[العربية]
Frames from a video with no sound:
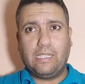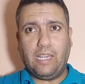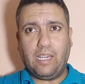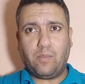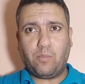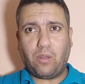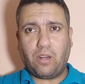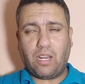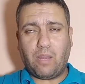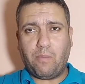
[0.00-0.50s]

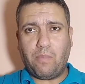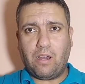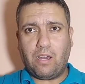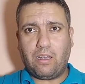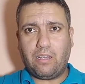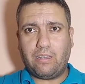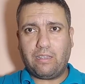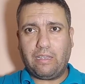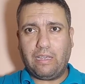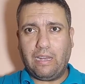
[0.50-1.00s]
سعيد
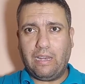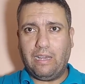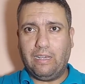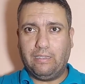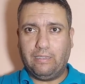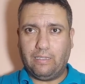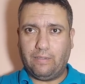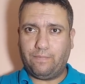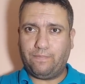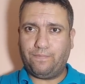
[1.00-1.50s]
بالرحمه
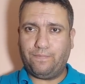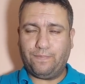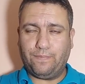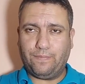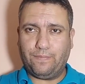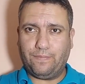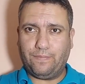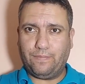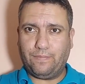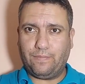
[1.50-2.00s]
كالعاده
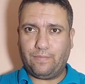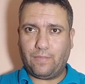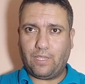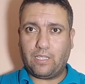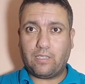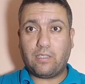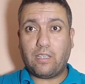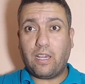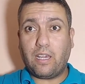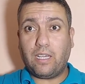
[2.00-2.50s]

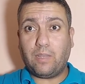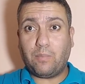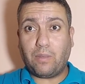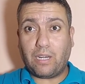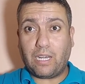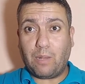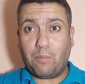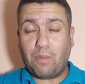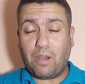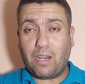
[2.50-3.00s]
سعيد
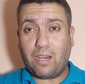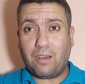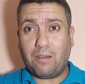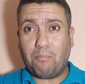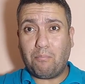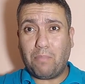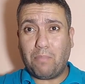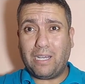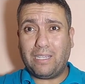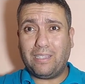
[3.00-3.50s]
بالرحمه
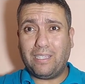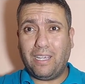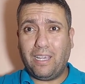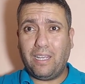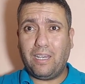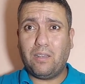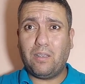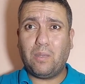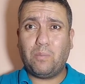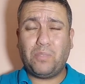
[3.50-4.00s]
ماد
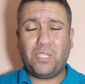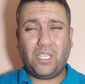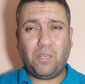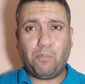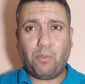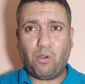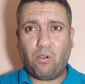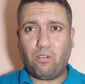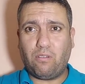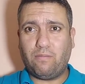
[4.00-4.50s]
ان
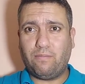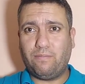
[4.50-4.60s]
بتيبون